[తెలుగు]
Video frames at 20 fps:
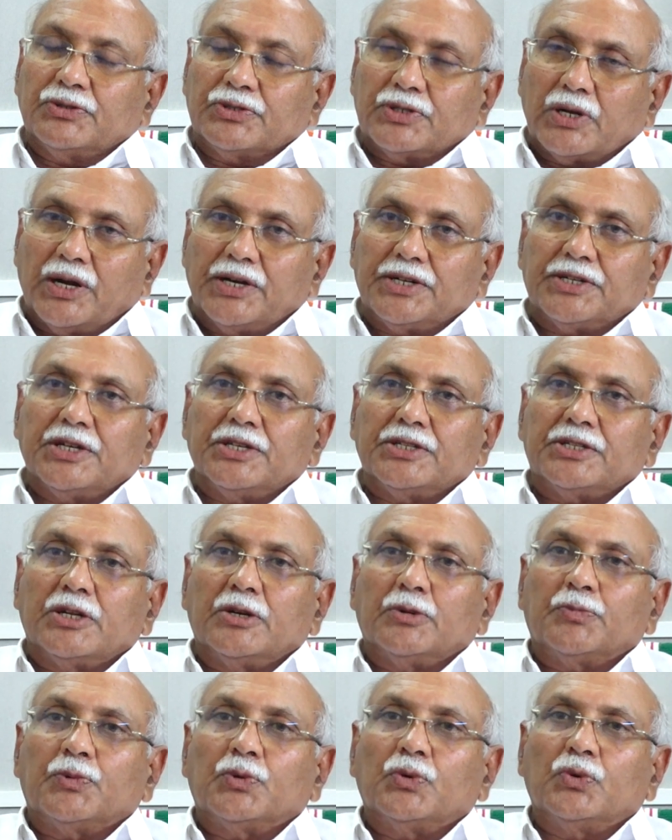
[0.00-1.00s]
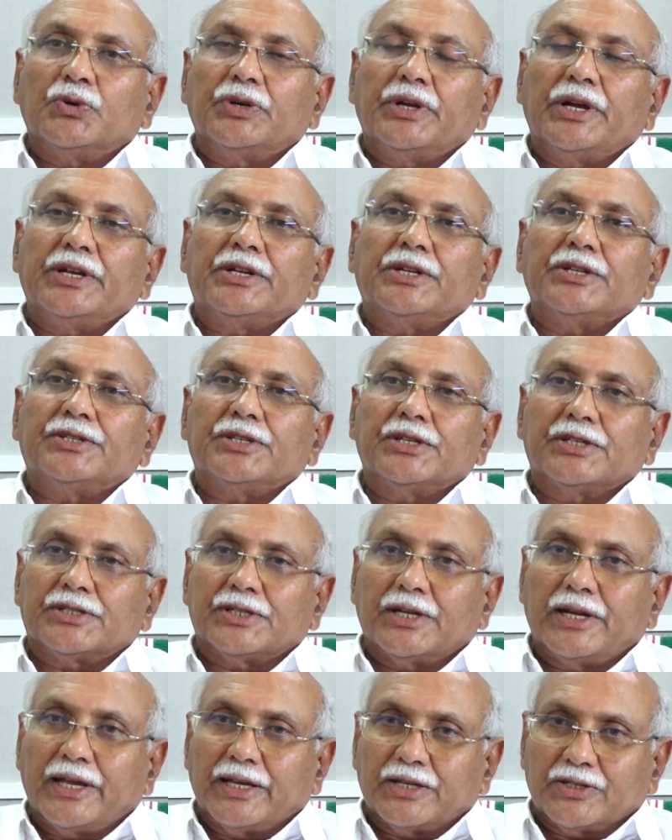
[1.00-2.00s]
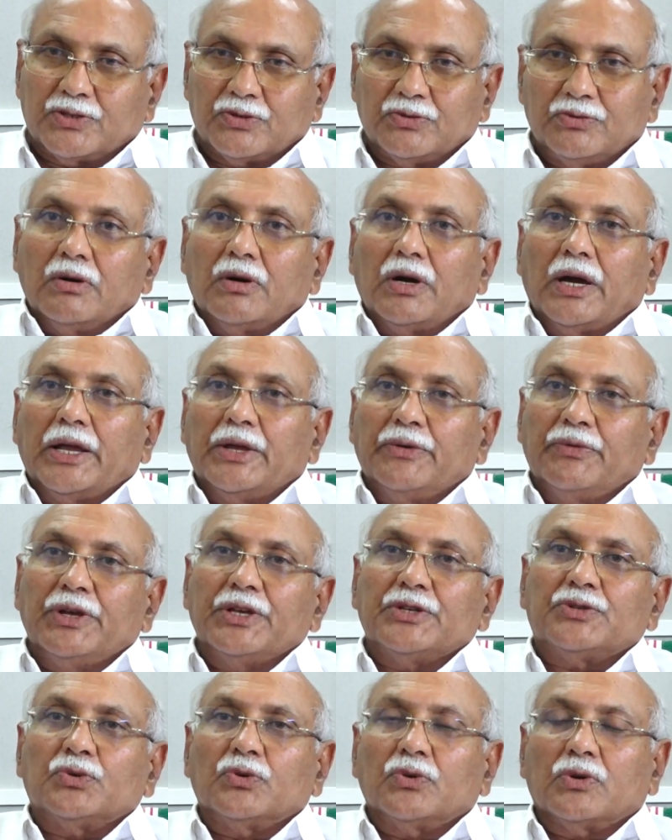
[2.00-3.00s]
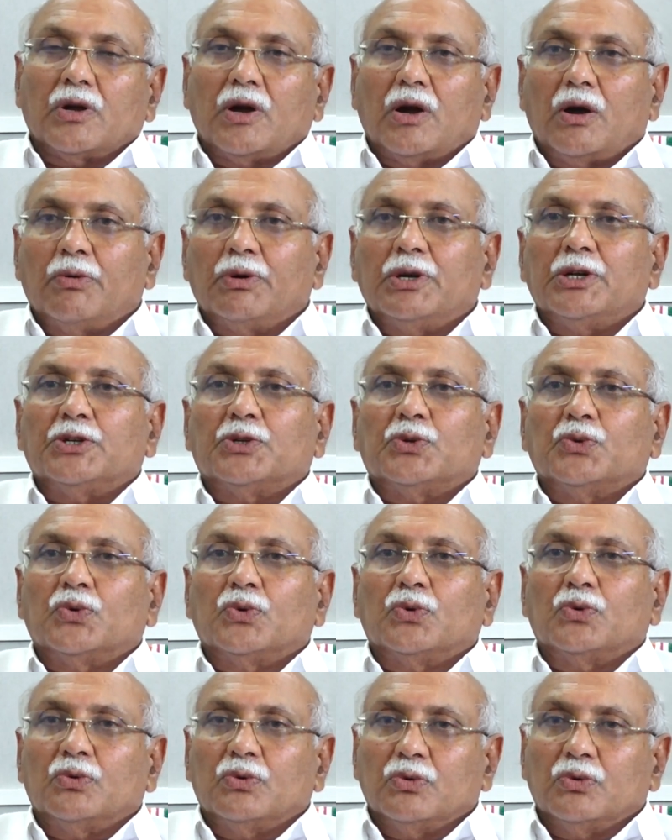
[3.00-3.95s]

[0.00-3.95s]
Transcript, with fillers: స్టార్ట్ చేసినప్పుడు ఎయిటీ సిక్స్ ల్యాక్స్ హైవేస్ కావలి టు